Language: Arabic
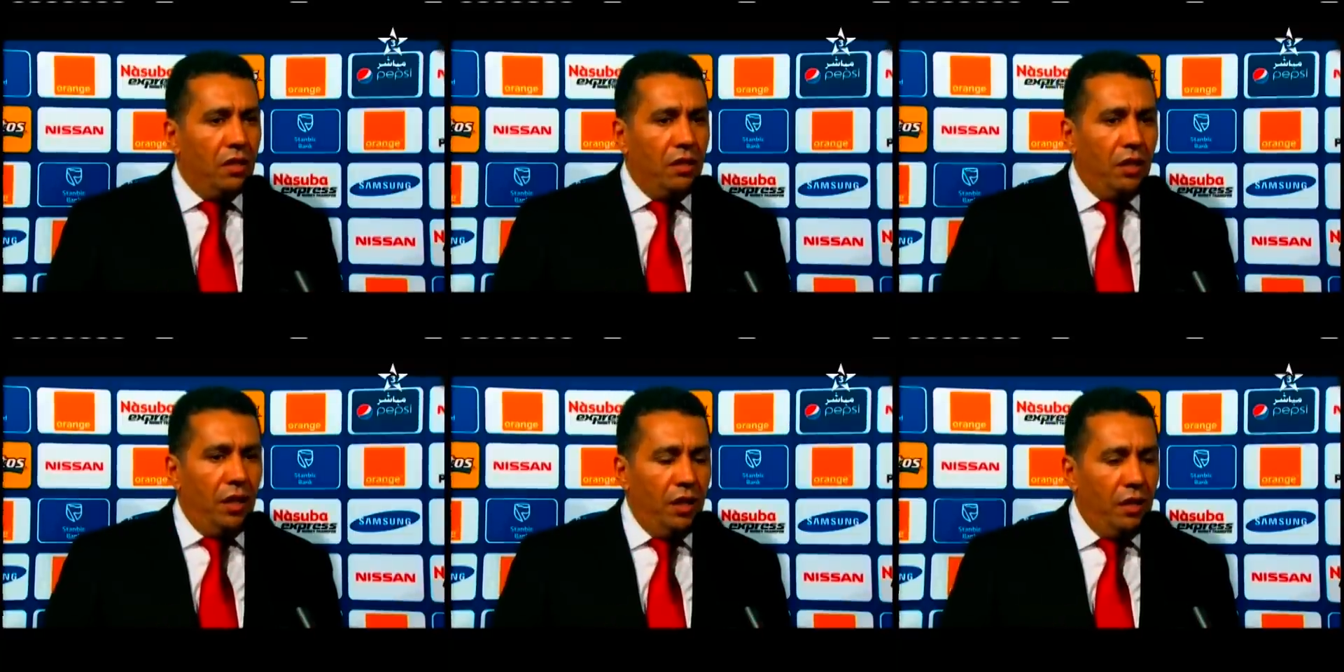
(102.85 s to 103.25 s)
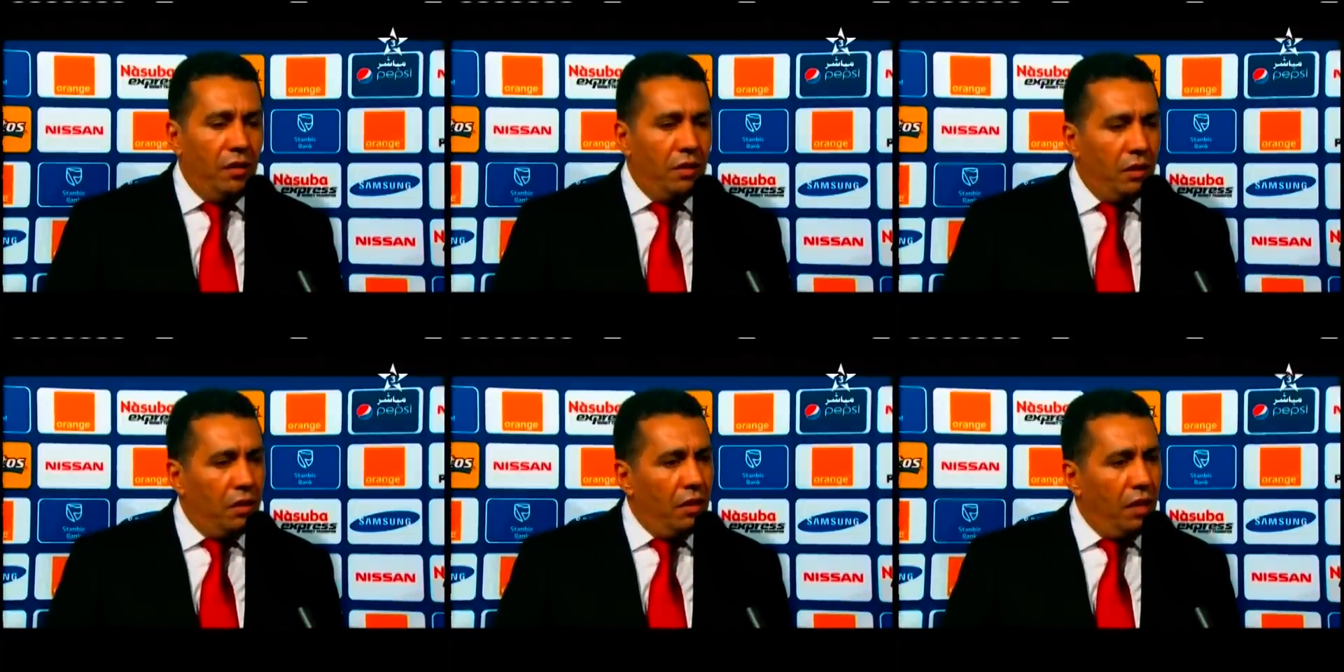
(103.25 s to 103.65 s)
يعني
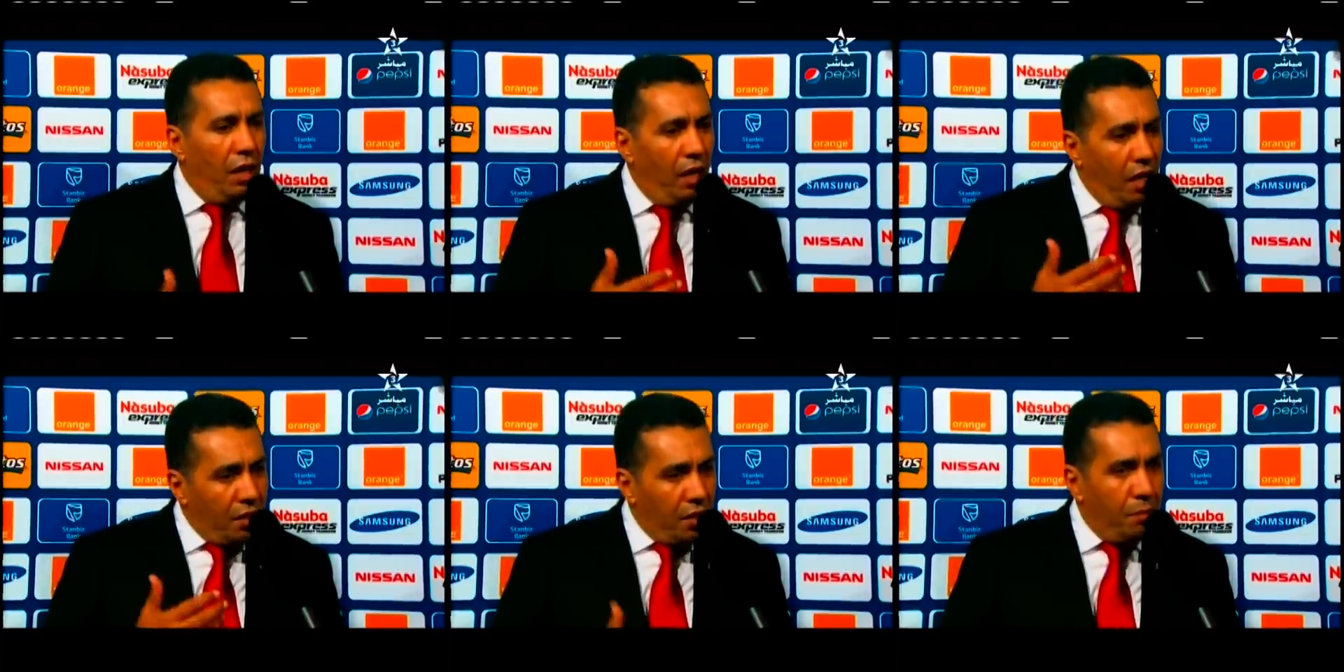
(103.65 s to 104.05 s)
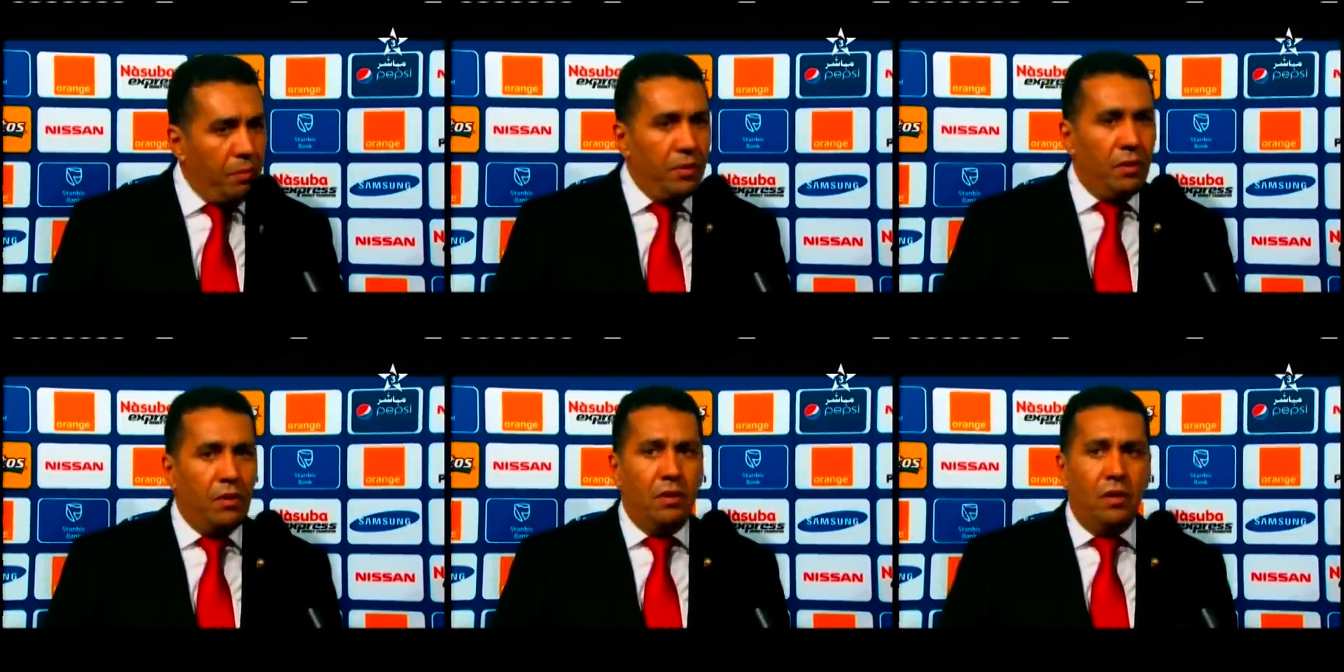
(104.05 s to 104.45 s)

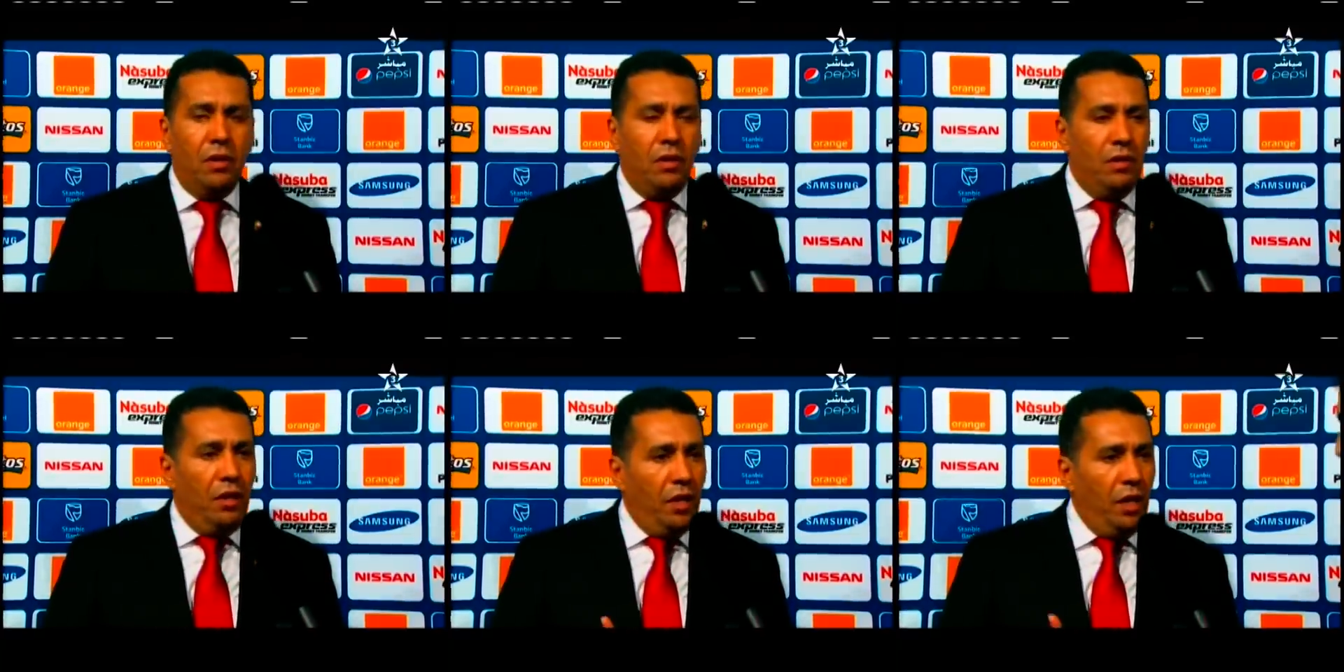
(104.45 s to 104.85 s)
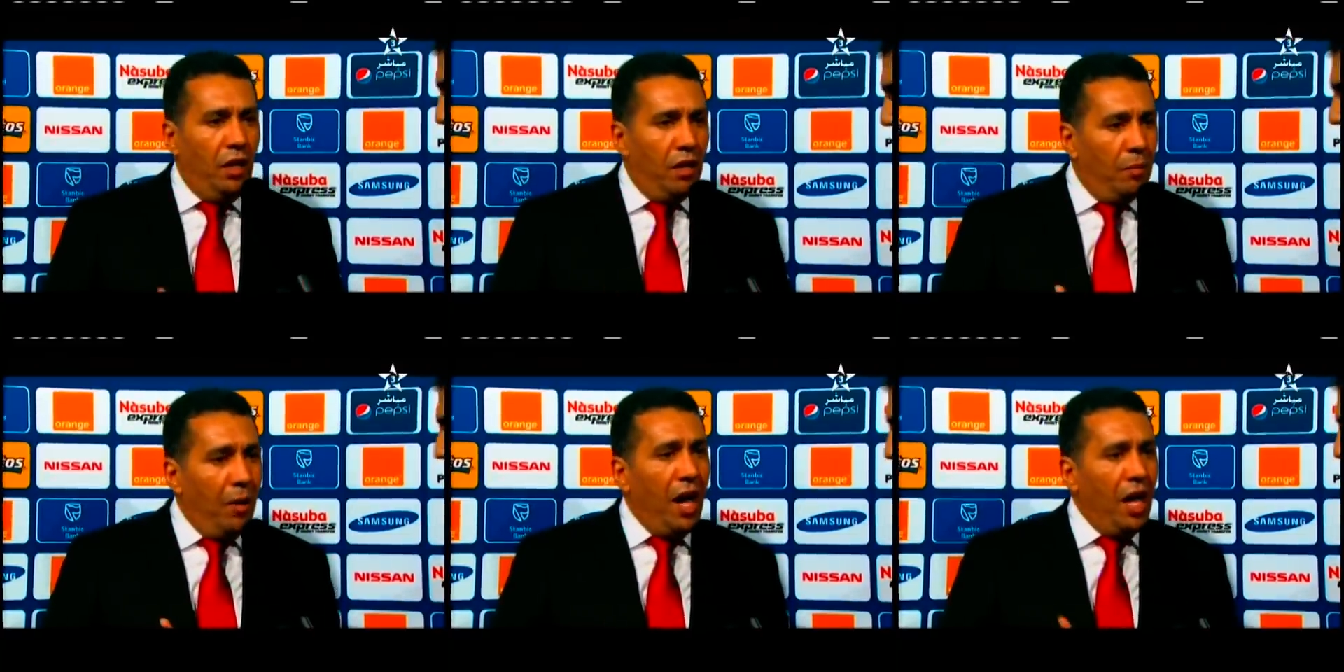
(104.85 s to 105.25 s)
حسب يعني
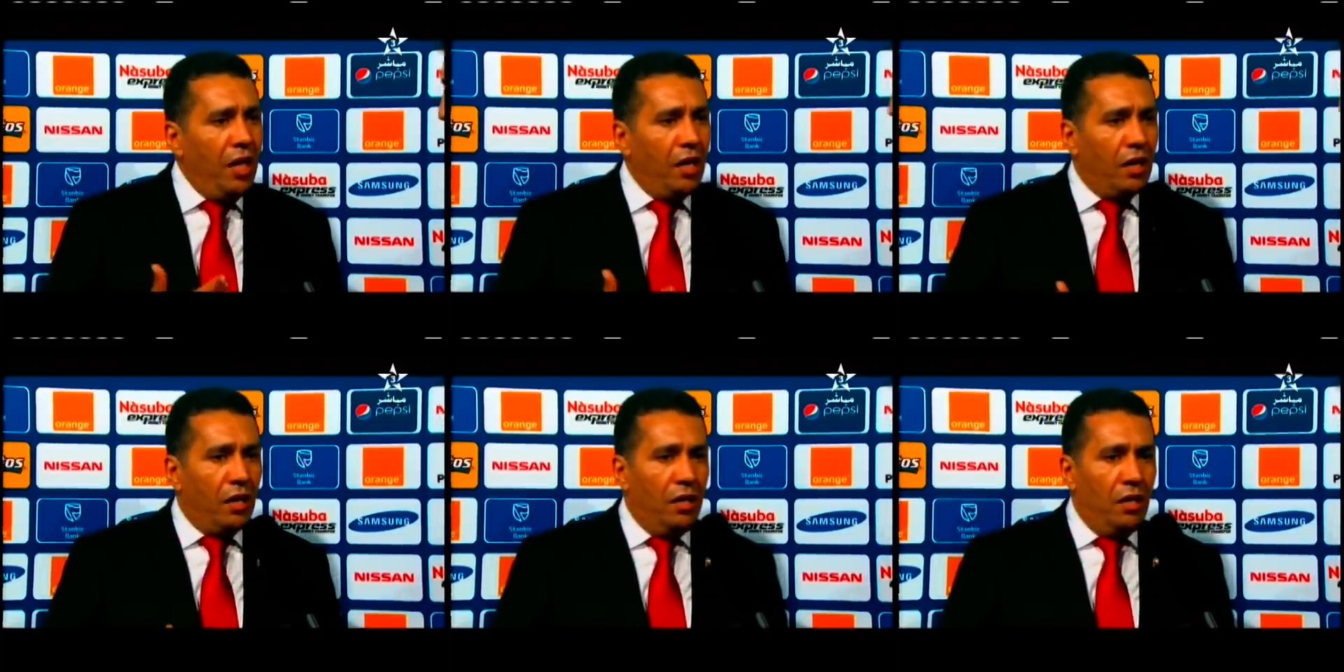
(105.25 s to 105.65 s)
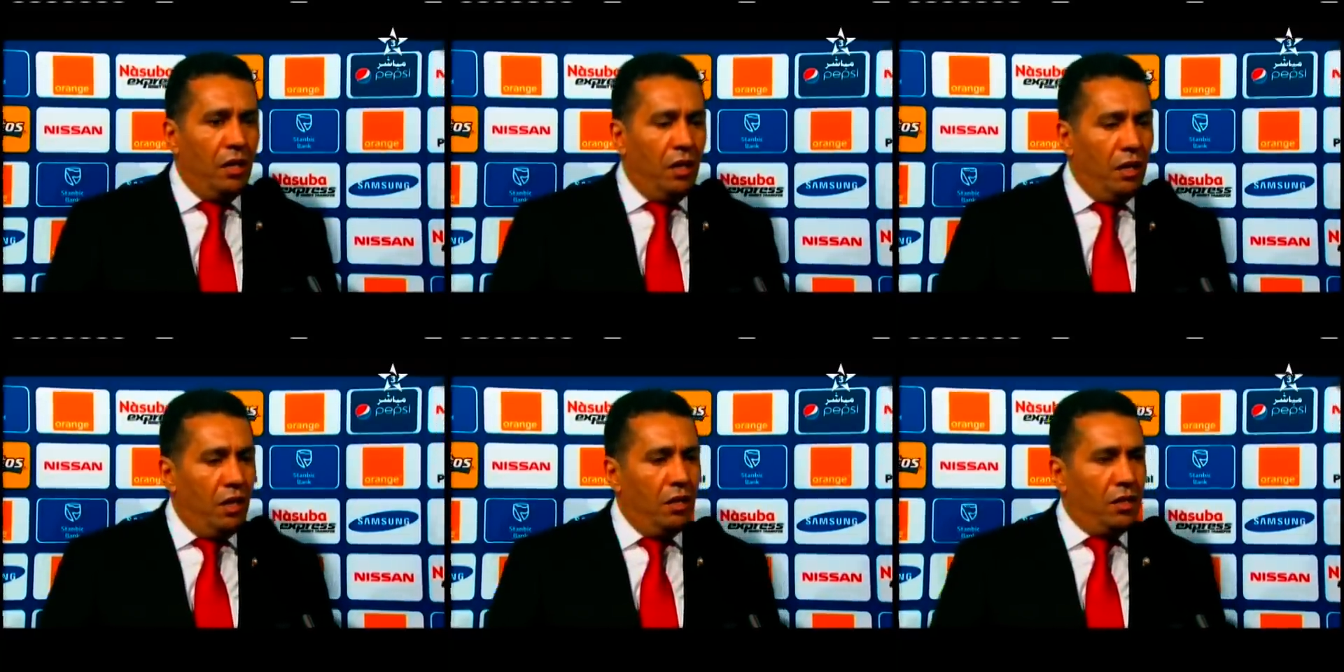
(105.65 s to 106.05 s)
المعايير
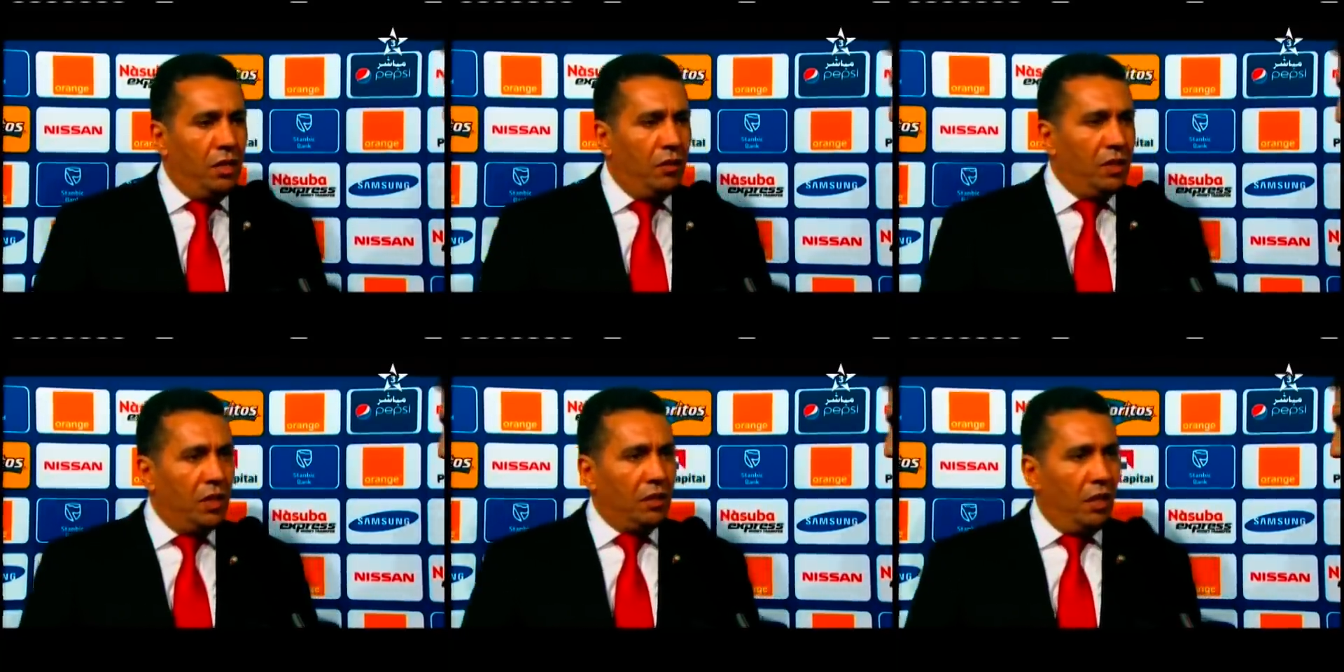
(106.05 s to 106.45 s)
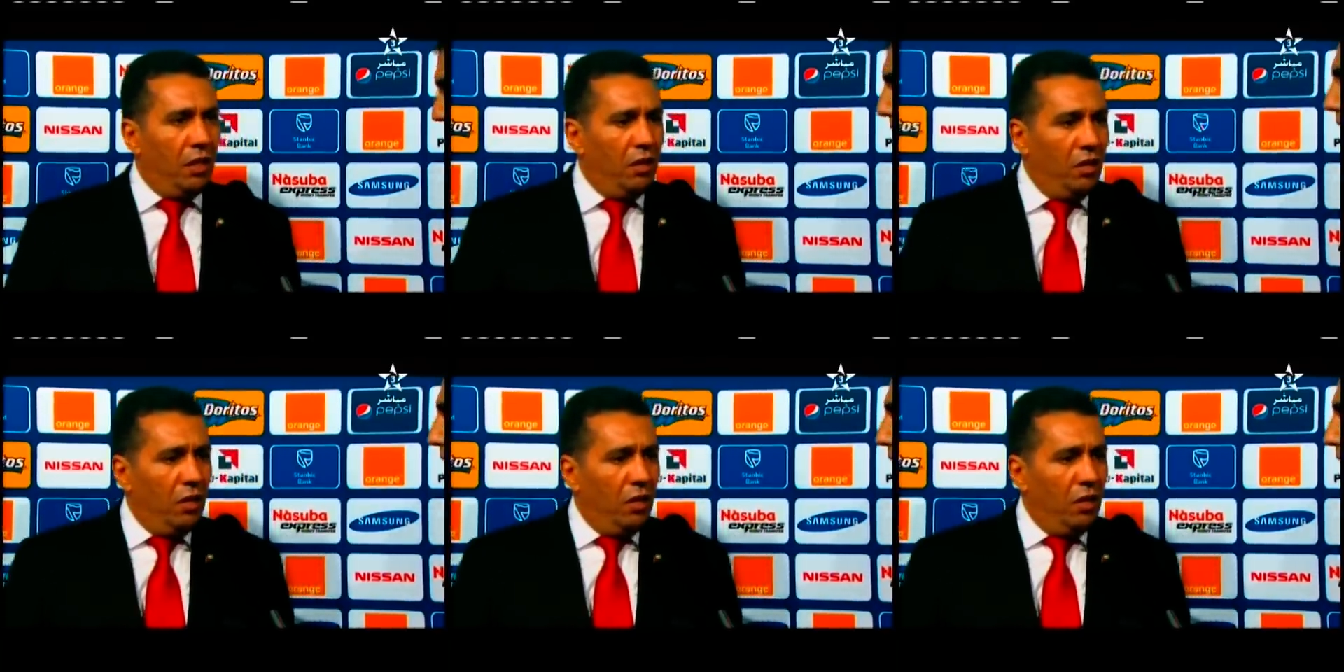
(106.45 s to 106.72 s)
التي وضعتها